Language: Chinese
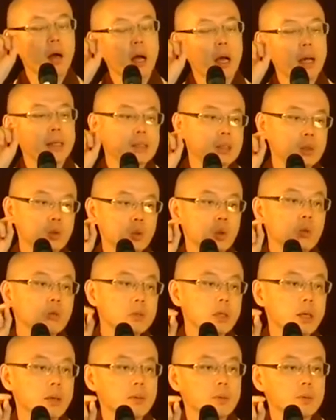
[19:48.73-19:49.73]
还是中
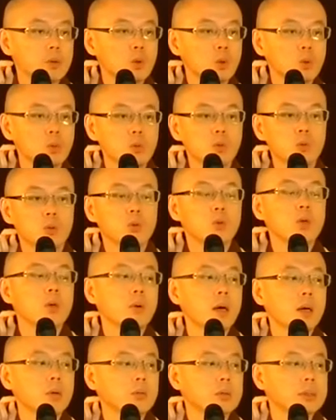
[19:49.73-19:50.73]
晨、中午睡
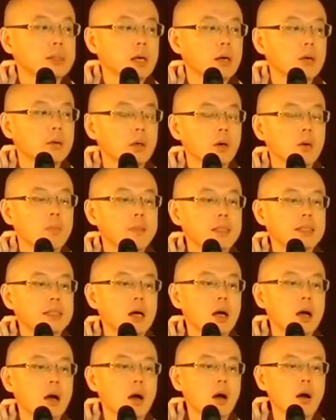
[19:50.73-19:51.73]
完午觉以后比较
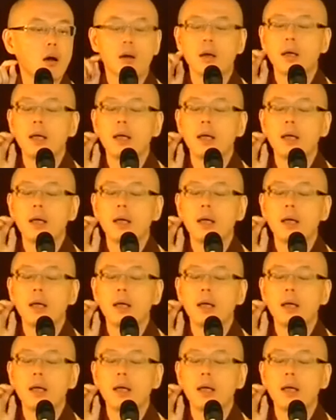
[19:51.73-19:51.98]
好？